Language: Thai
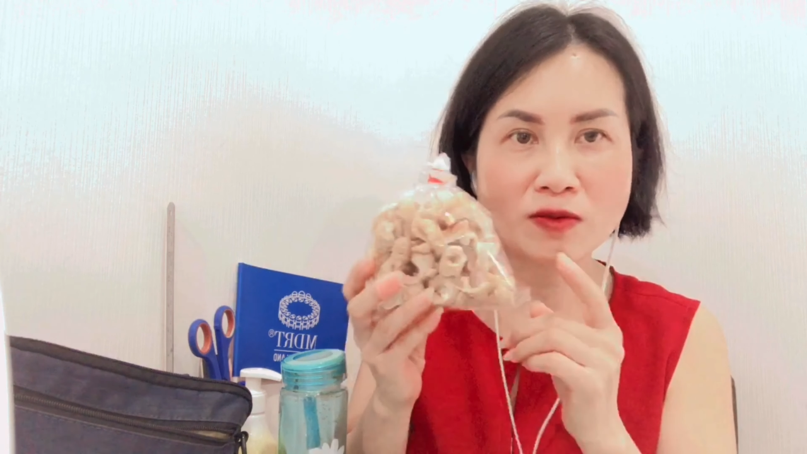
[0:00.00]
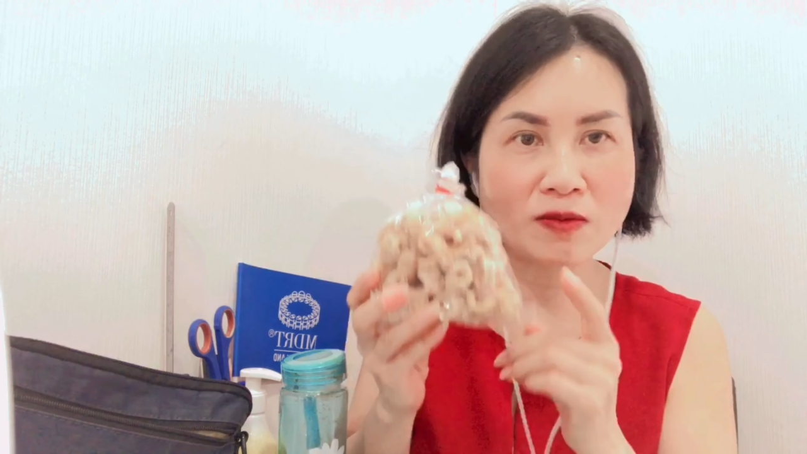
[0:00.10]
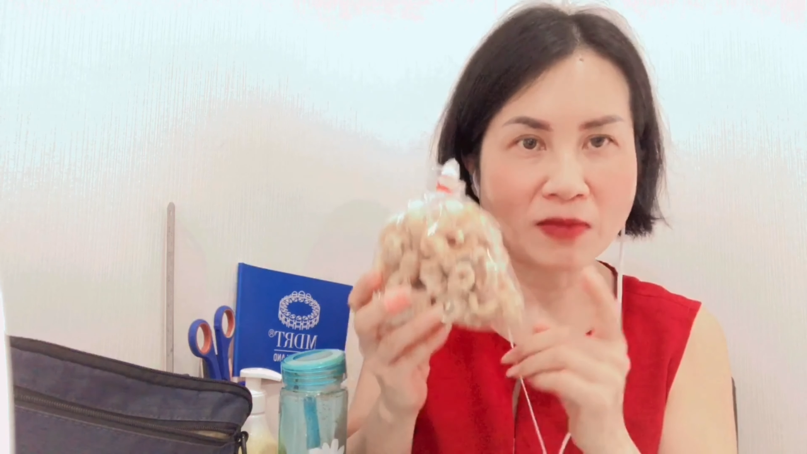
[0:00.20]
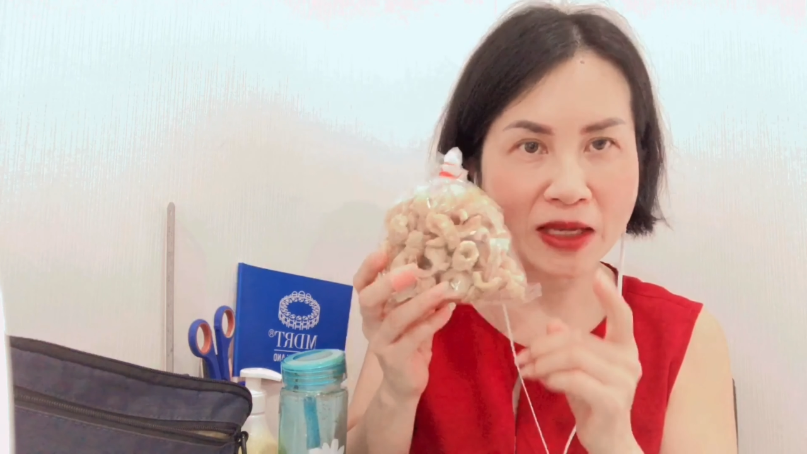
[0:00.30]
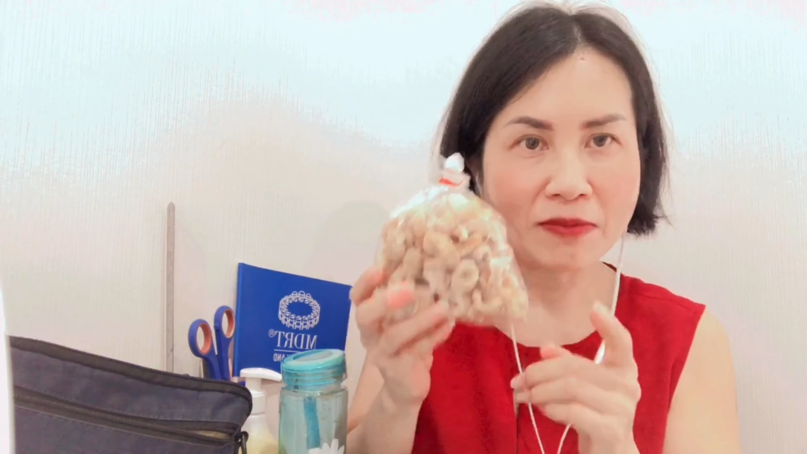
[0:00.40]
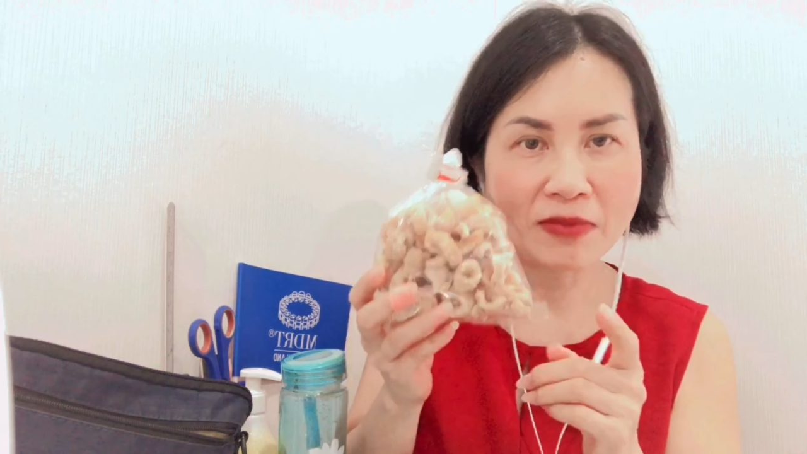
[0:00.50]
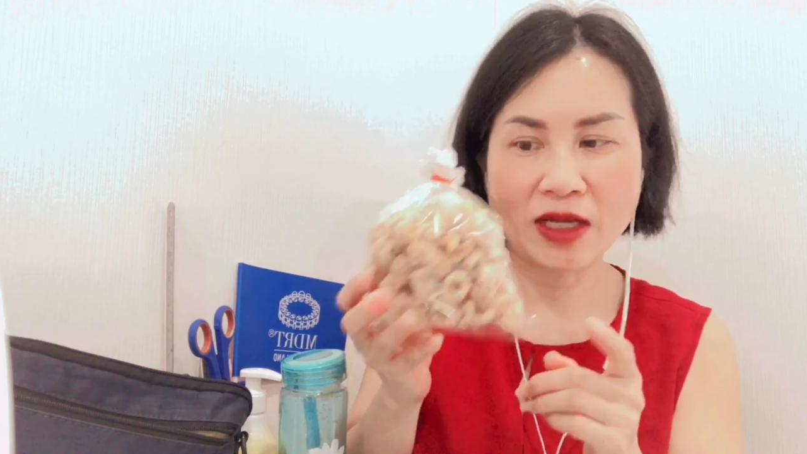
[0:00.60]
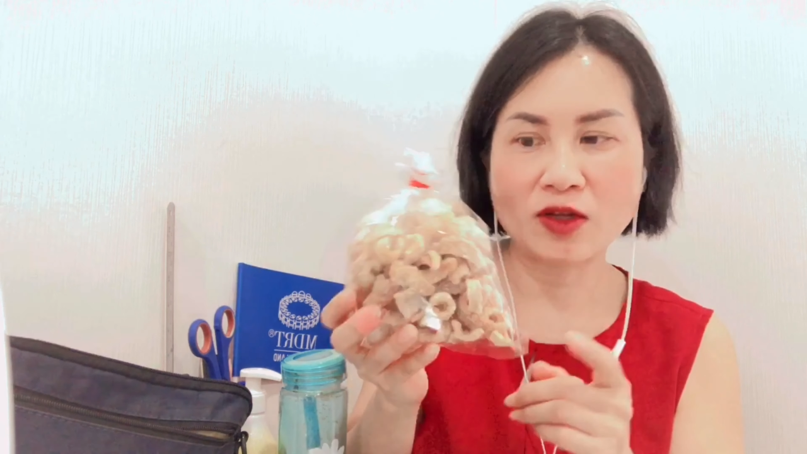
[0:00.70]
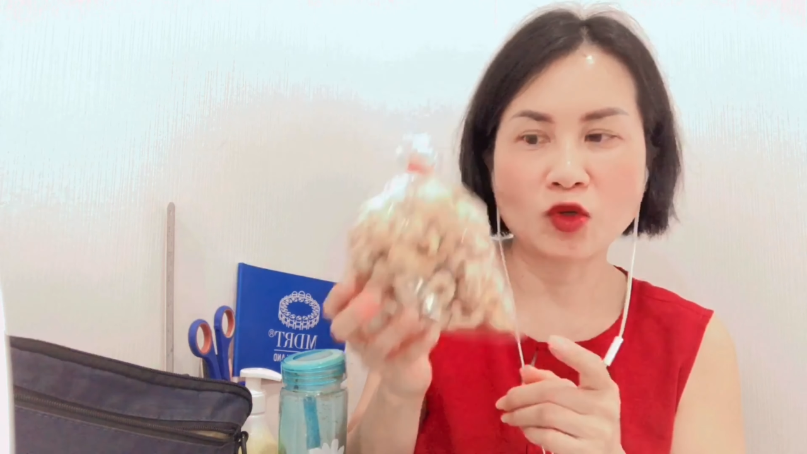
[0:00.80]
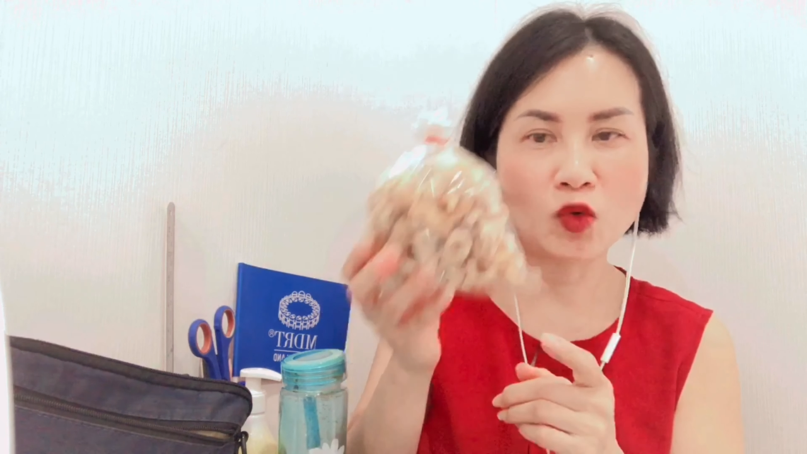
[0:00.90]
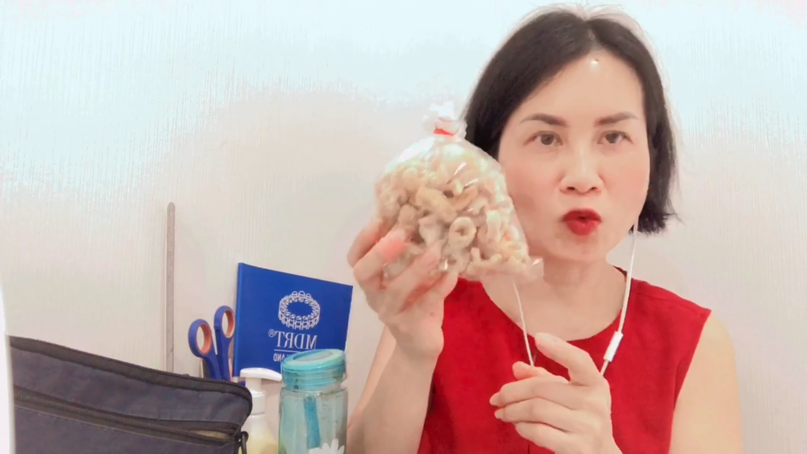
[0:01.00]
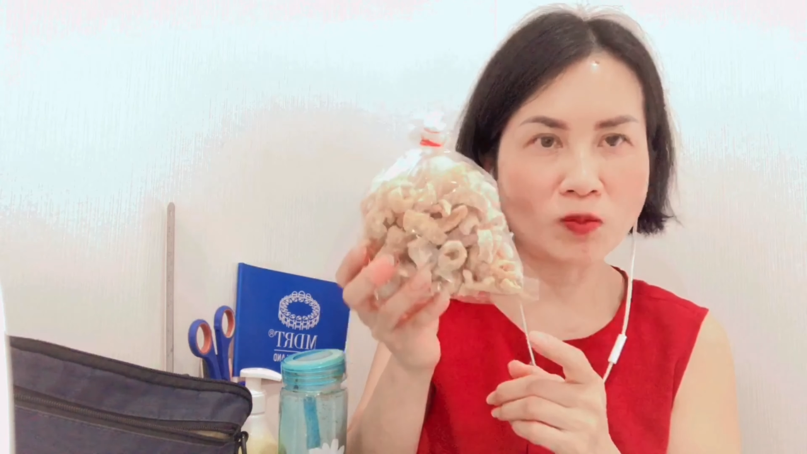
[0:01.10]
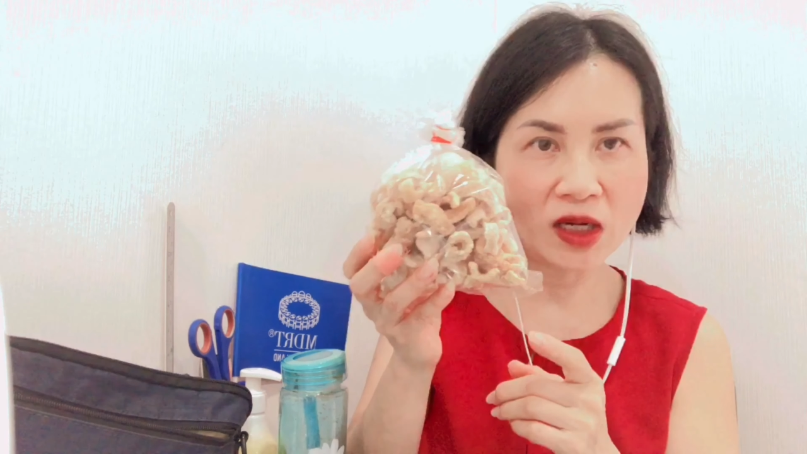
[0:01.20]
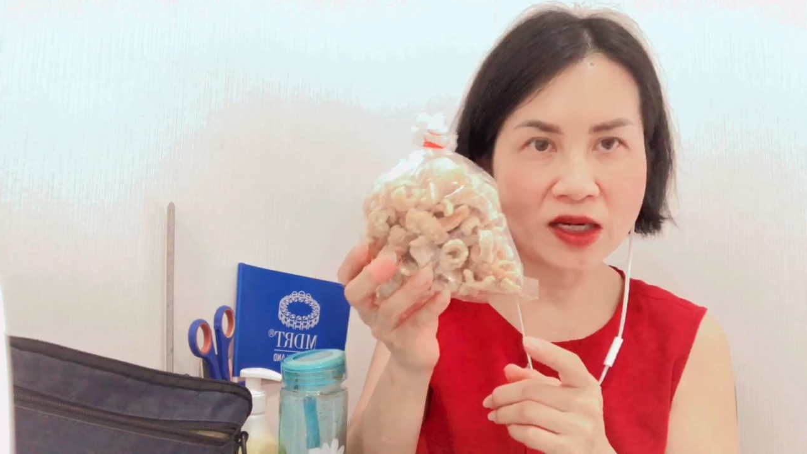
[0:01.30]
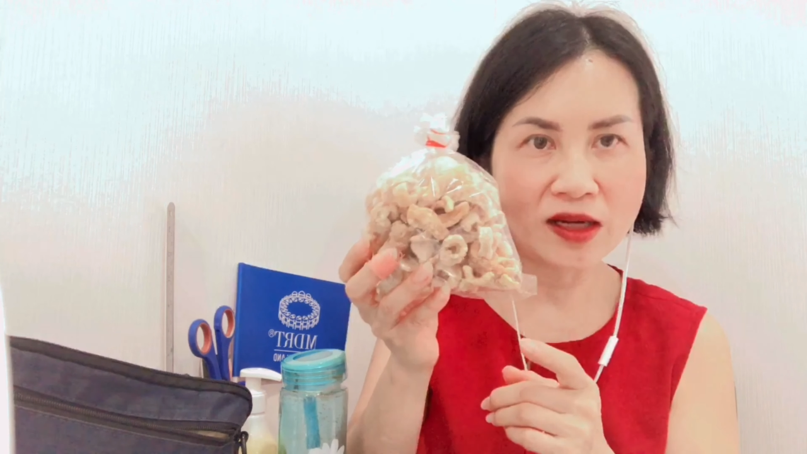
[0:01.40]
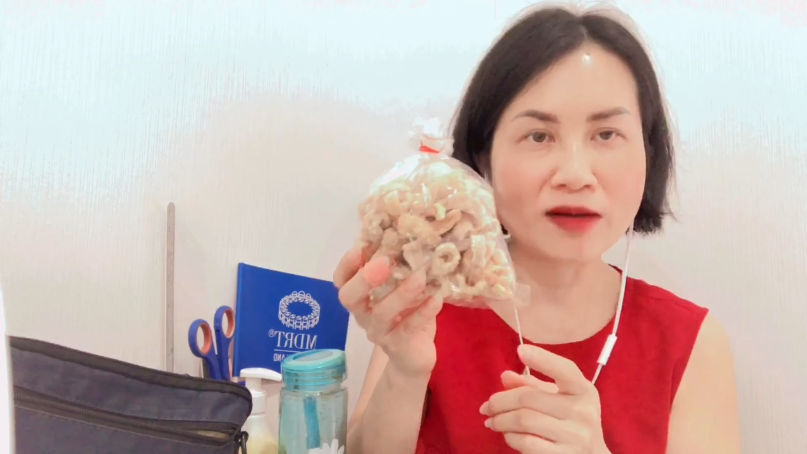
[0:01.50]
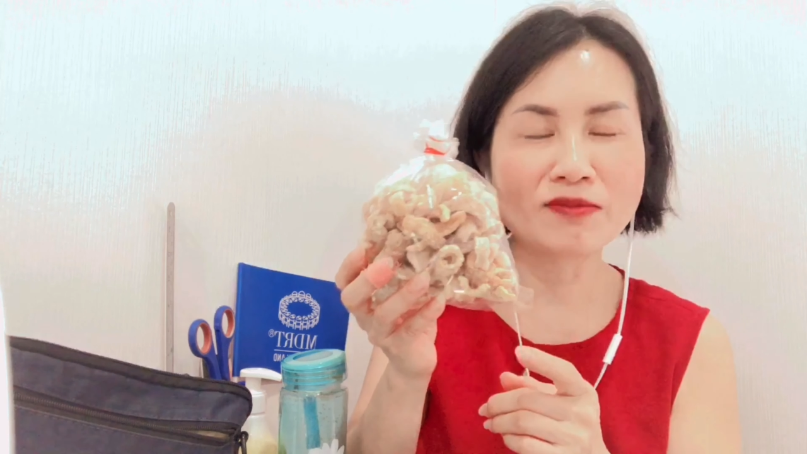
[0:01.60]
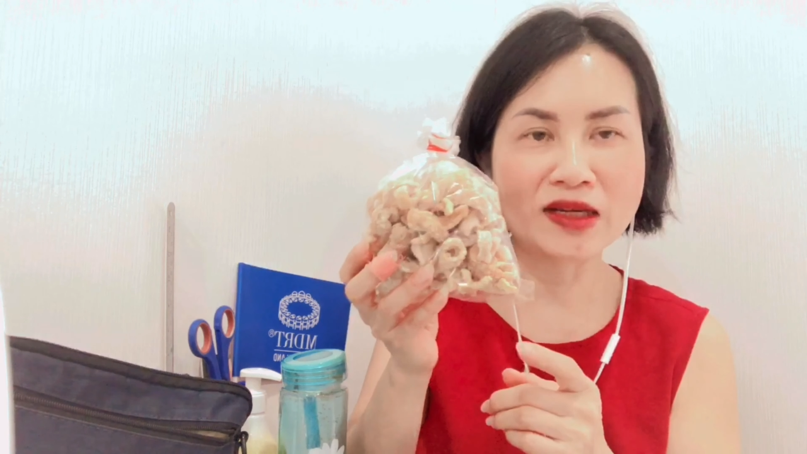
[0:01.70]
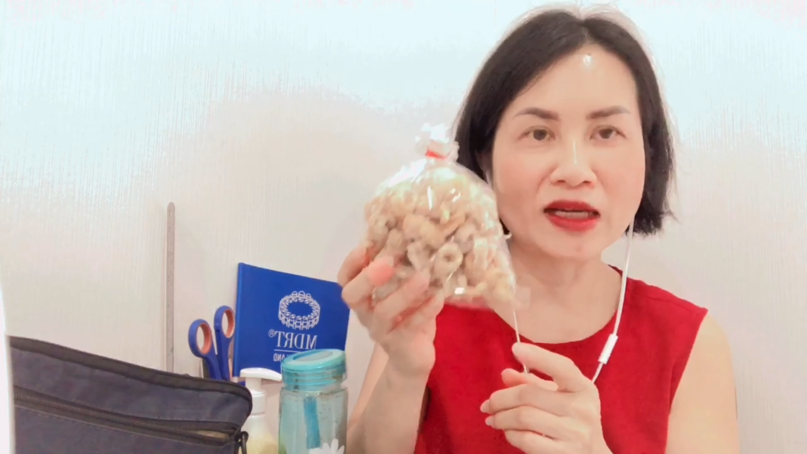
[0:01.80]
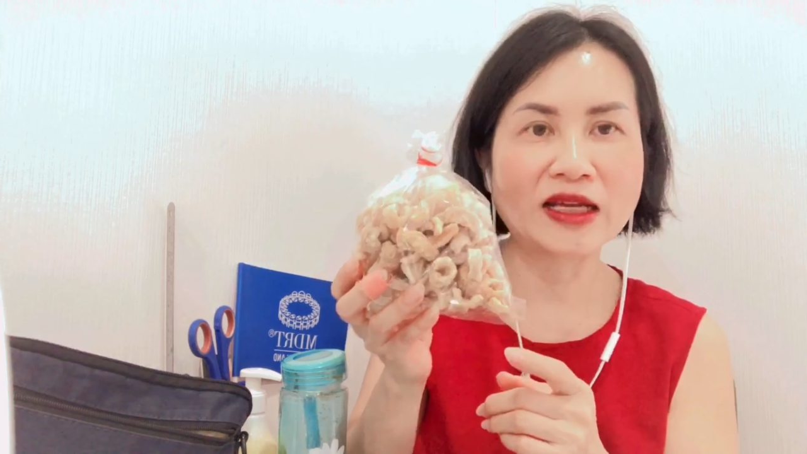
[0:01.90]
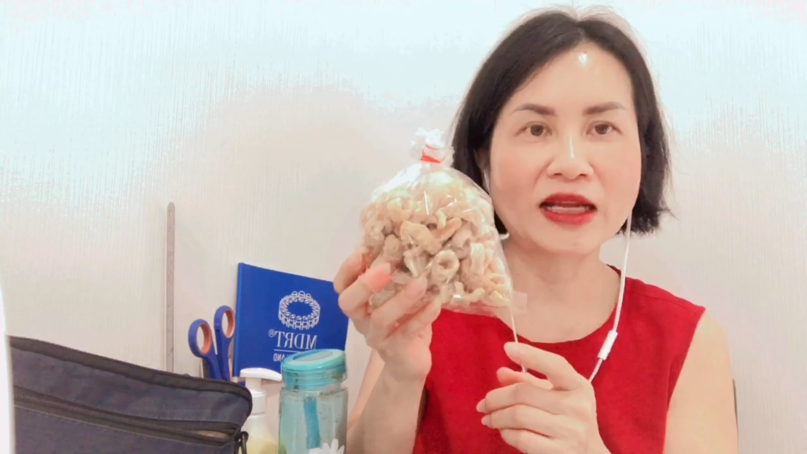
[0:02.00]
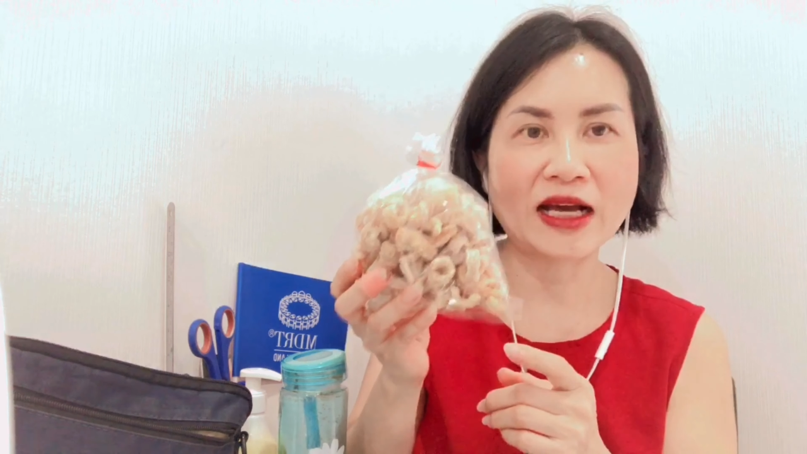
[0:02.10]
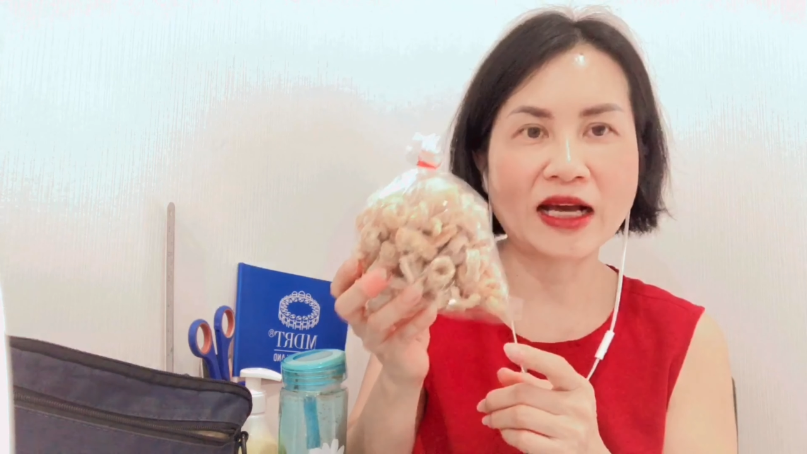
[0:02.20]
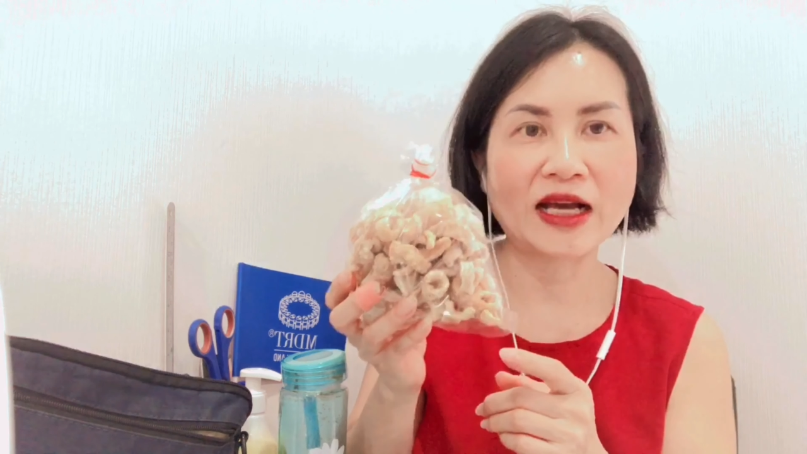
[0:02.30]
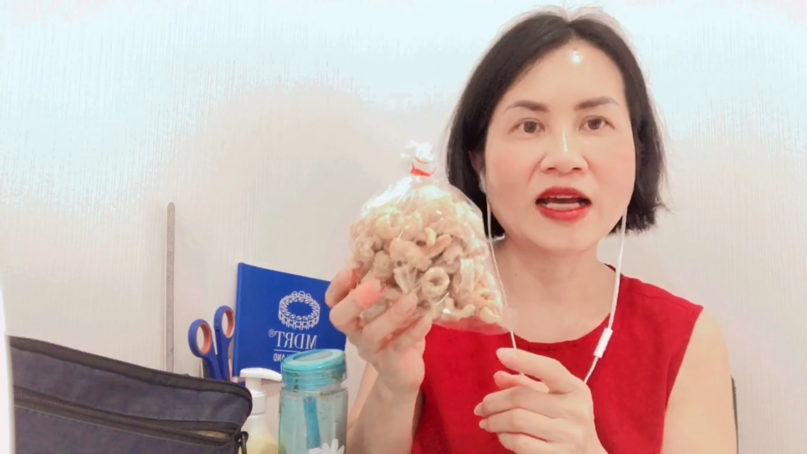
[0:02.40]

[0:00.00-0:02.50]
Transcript: ใหม่ๆถุงเบอร์ เริ่มเลยนะคะ